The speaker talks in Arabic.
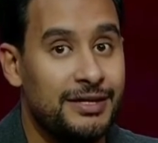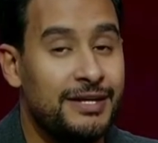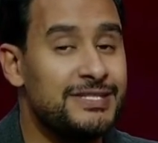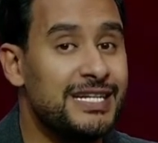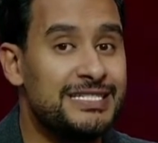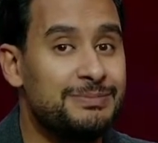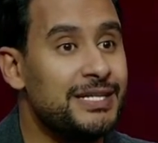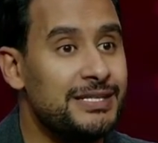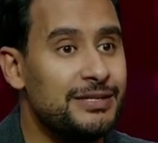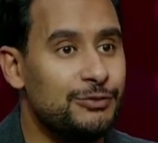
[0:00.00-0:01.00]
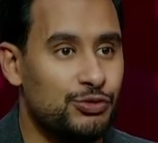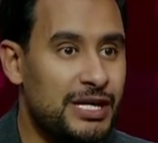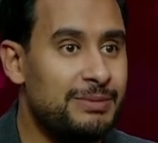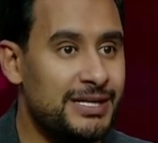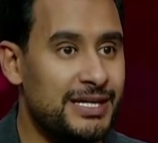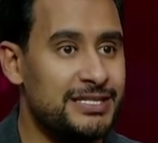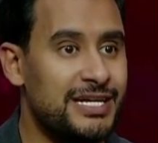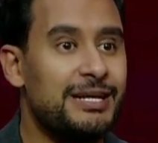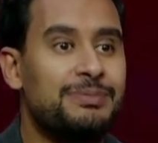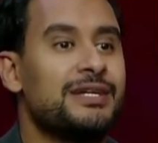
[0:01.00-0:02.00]
نفس الاسماء دي قدام
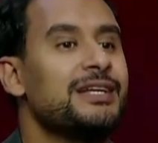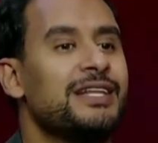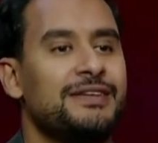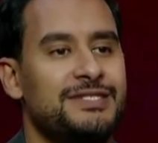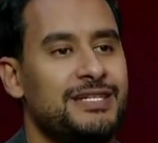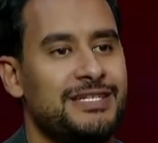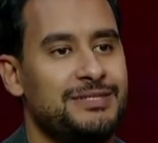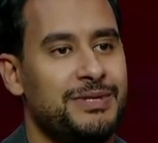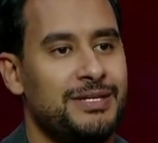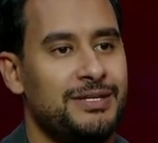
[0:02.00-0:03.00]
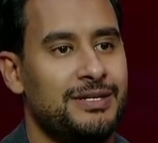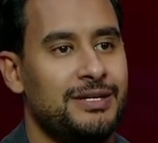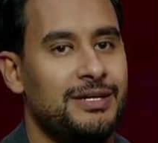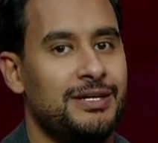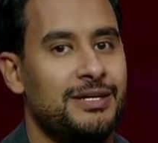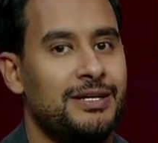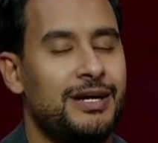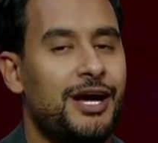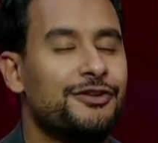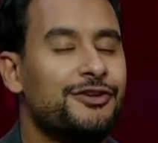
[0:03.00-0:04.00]
الناس هي بترجع نفس الاسماء
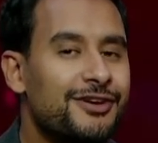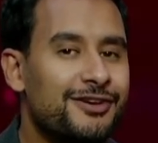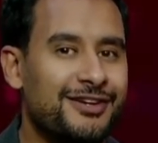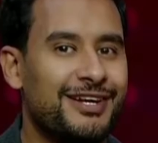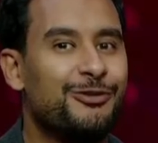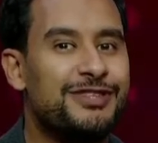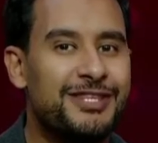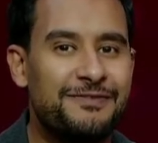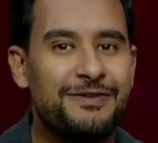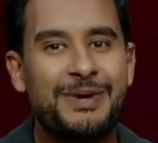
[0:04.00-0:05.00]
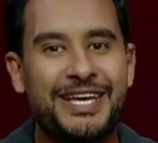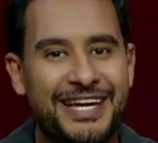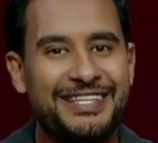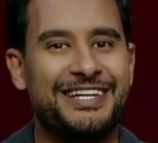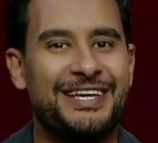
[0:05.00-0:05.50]
حضرتك لو انت في مكان